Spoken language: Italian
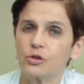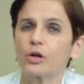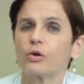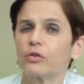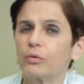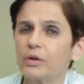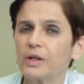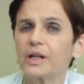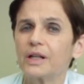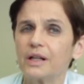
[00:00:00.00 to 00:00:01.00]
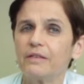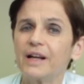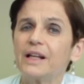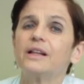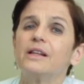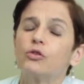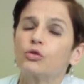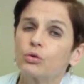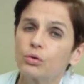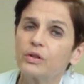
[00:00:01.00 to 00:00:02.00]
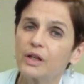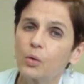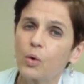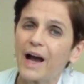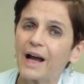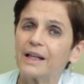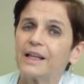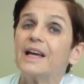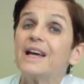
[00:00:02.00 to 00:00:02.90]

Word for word: cioè cosa vuol dire dei livelli al di sotto dei quali